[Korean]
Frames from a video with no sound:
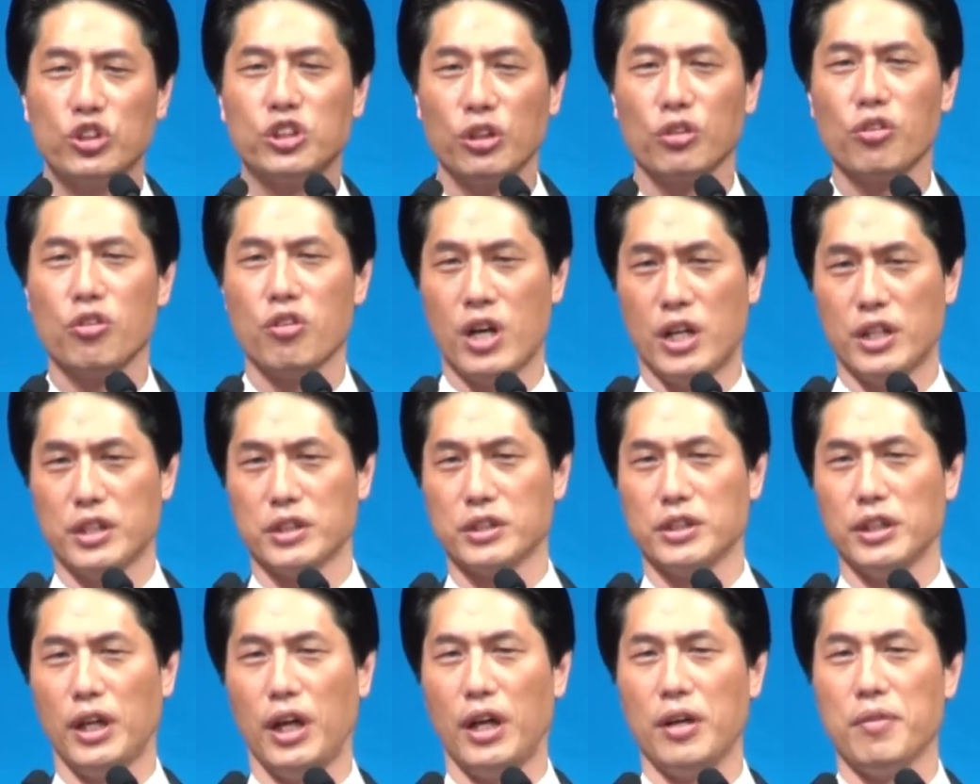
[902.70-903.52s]

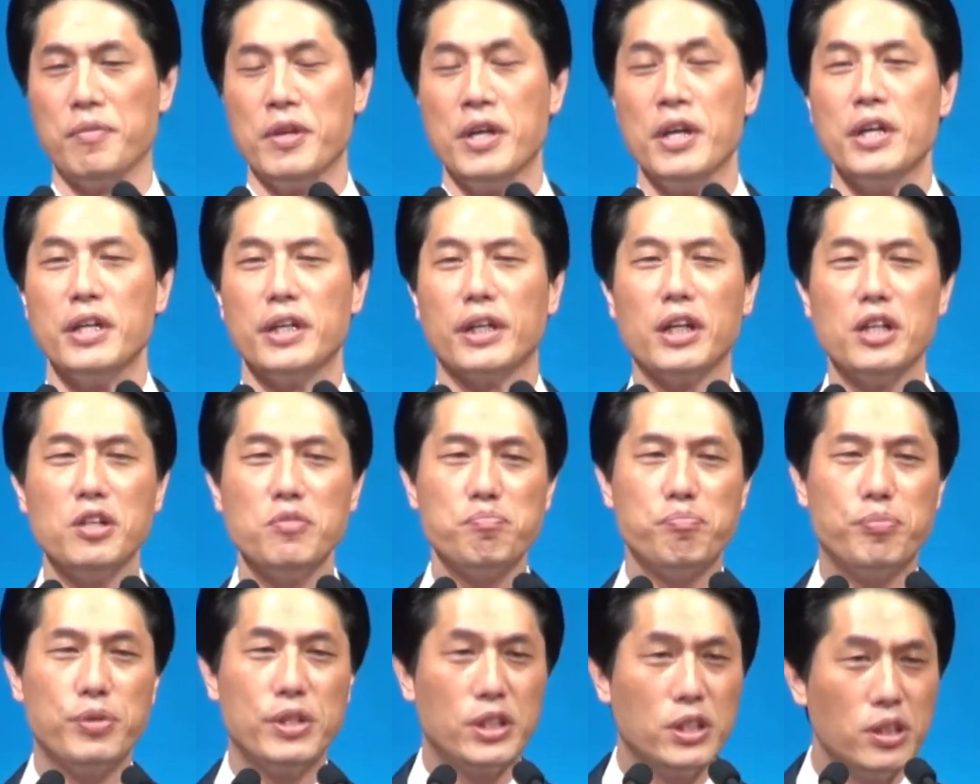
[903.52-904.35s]
적용하는 거예요. 이걸
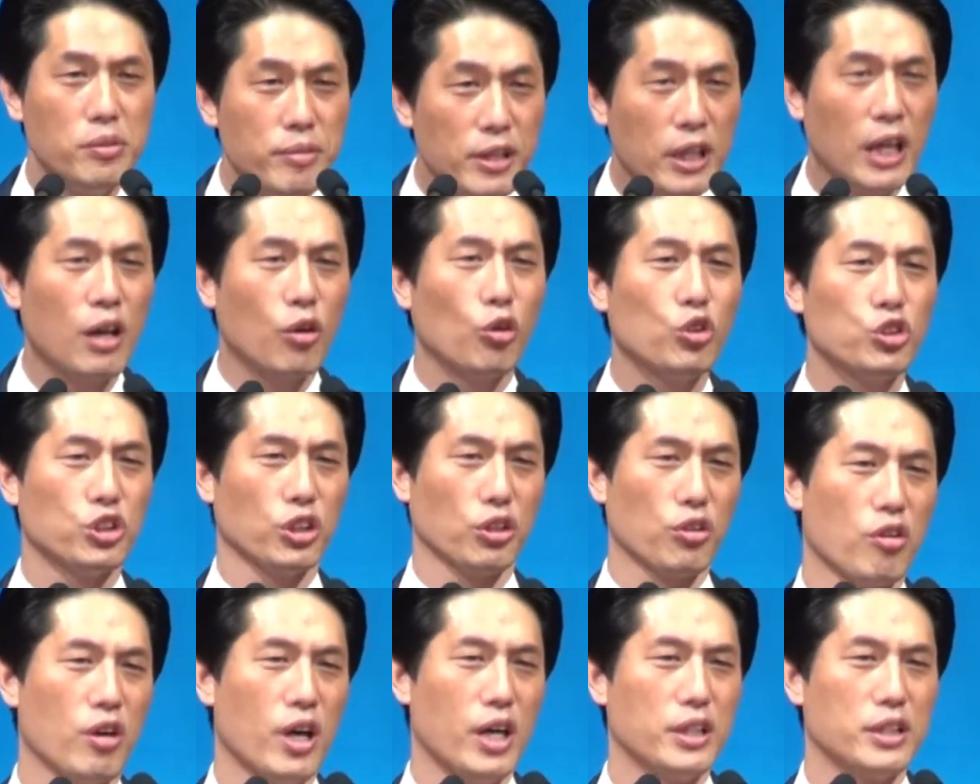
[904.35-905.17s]
믿음이라고
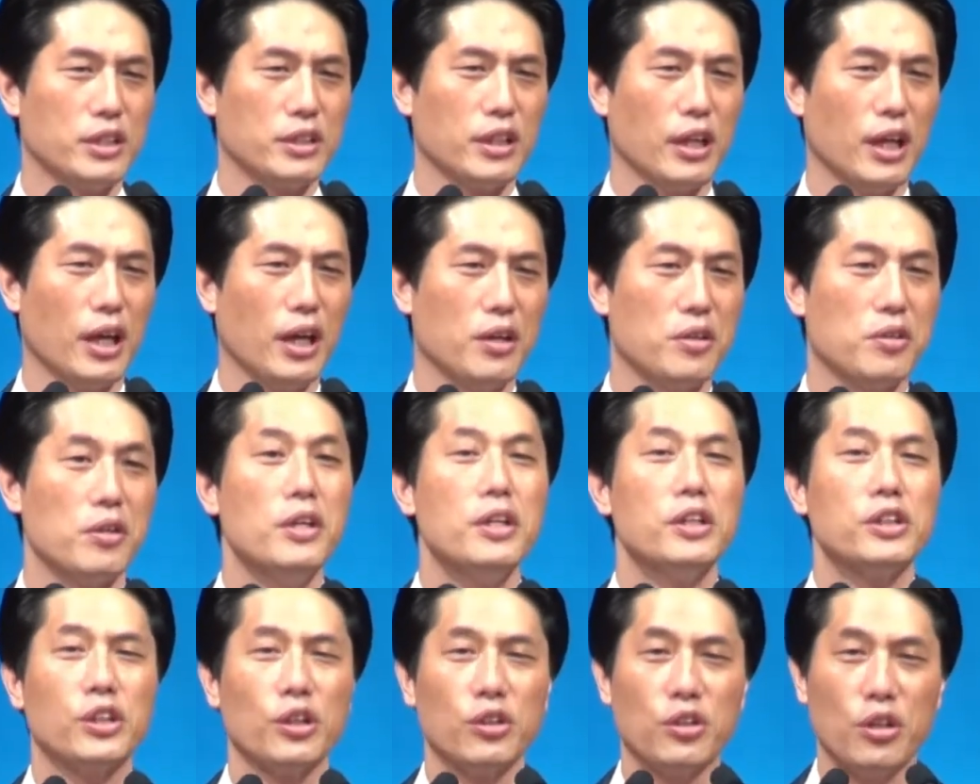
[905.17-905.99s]
적용하는 거예요.
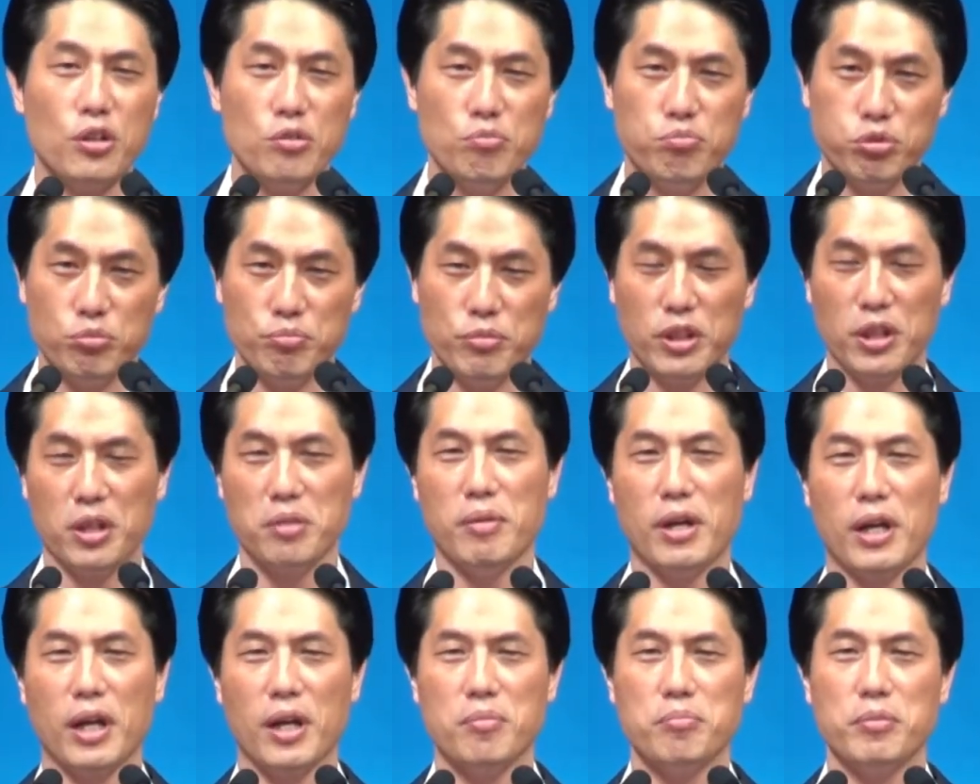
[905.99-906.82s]
성경은 분명히
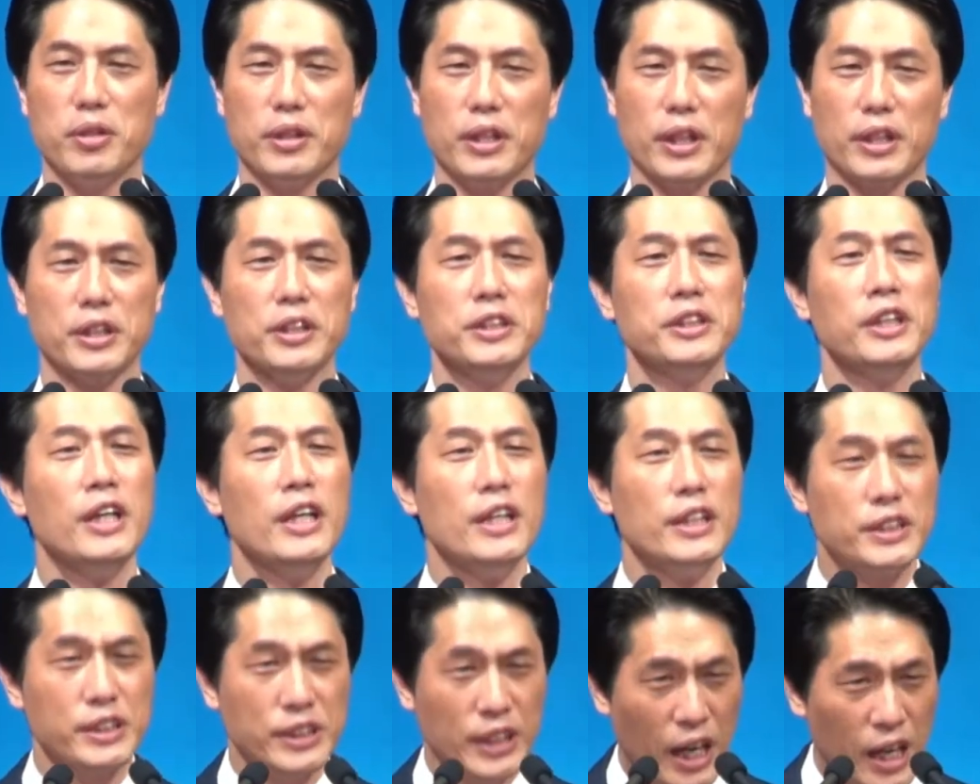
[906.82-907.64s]
말합니다. 그건
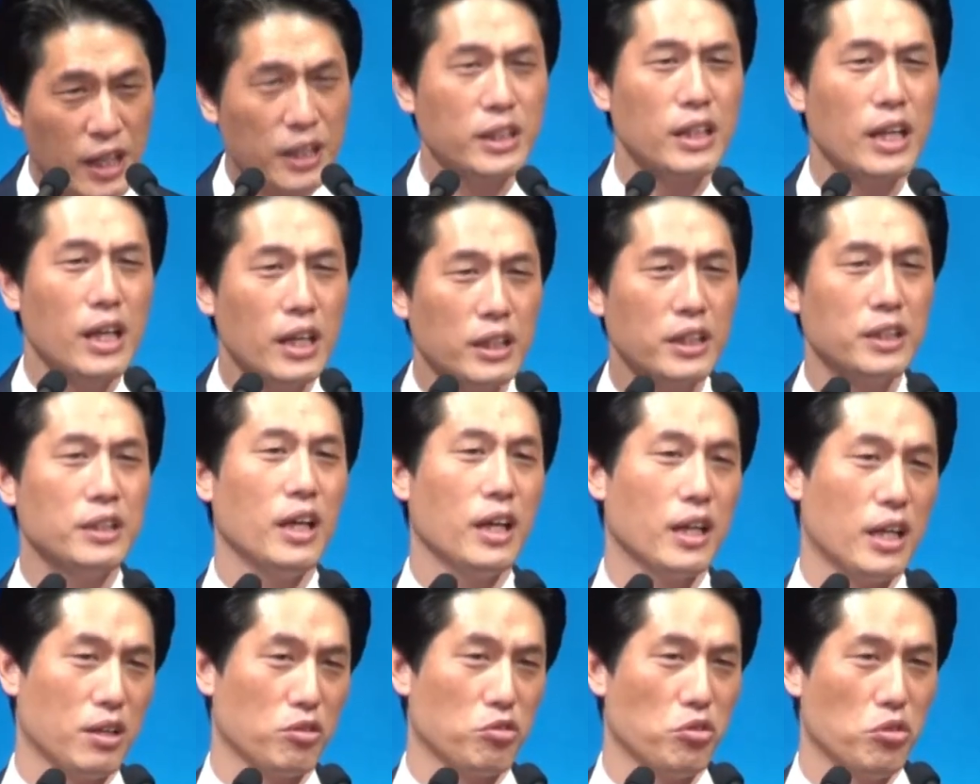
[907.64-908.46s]

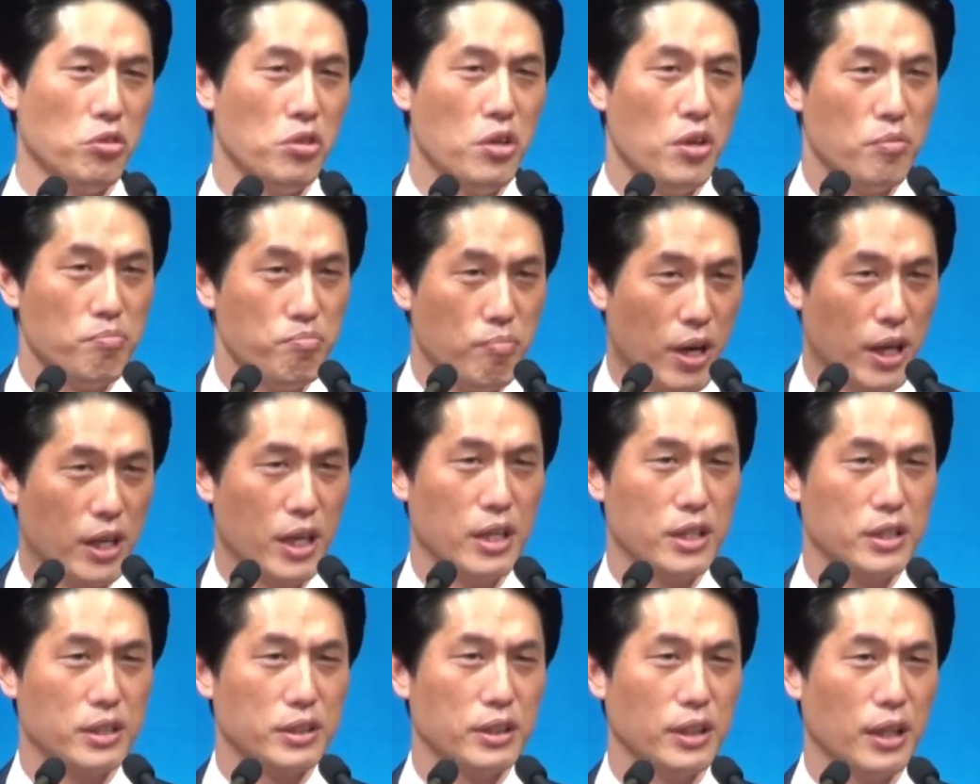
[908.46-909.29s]
착각이다라고
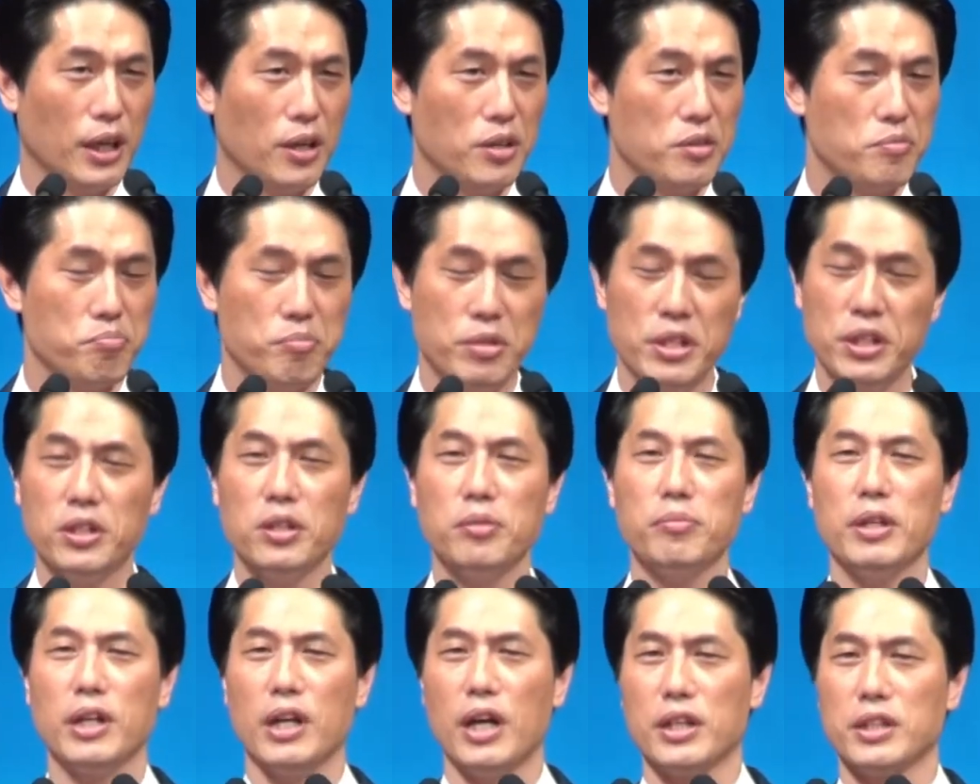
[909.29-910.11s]
말하는 거예요.
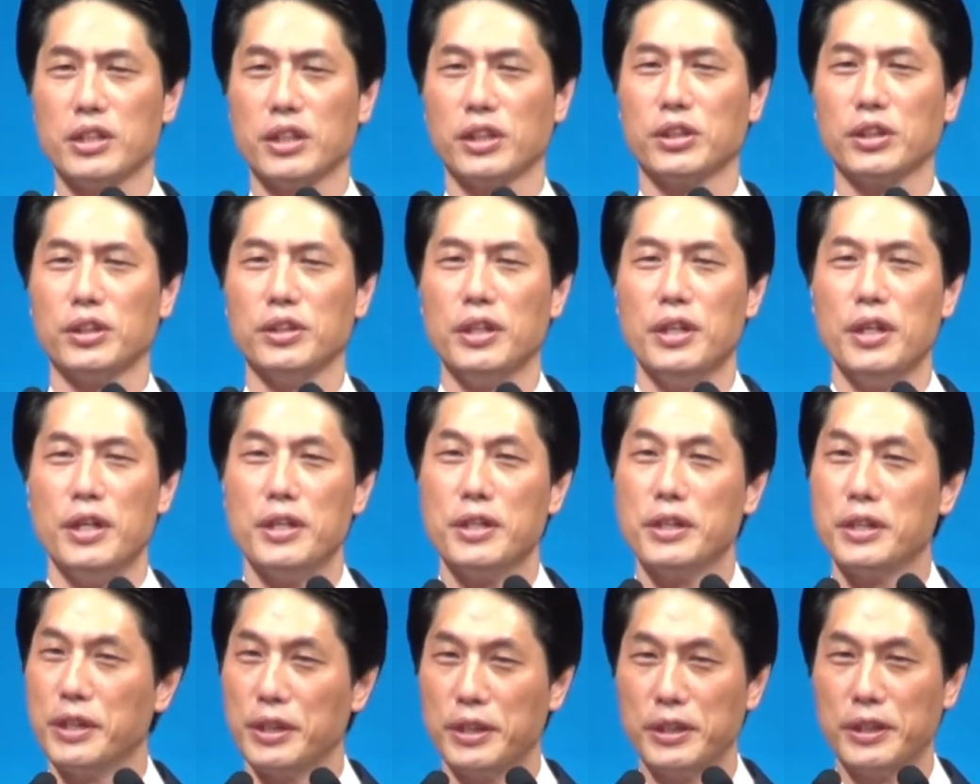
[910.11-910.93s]
믿음이라는 것은
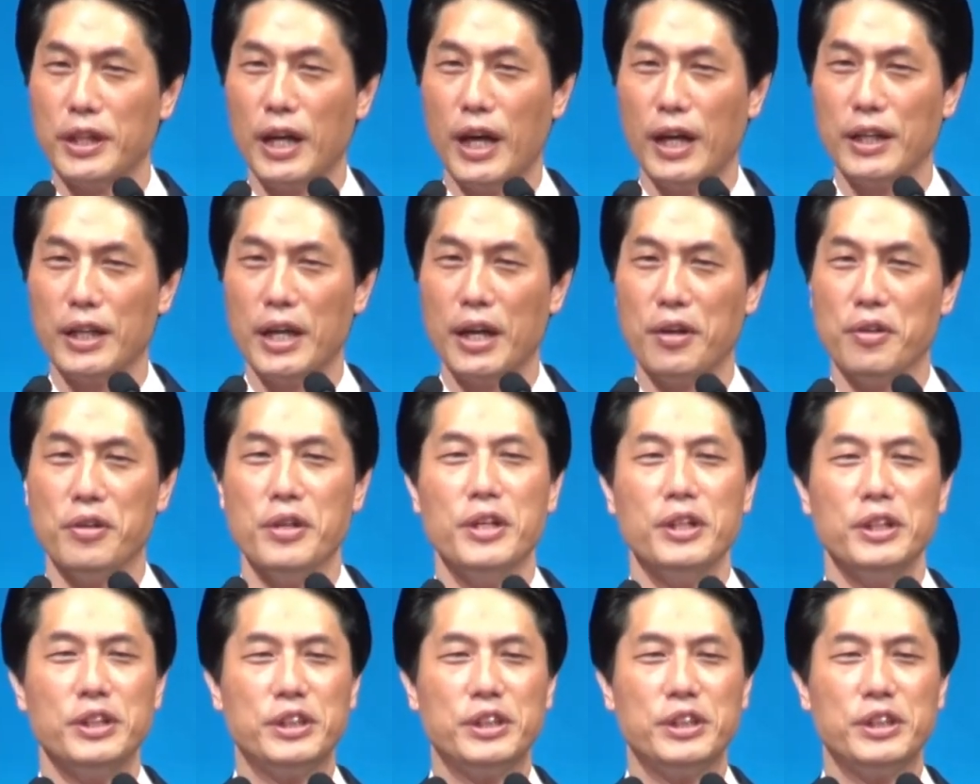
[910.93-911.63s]
그런 게 아니에요.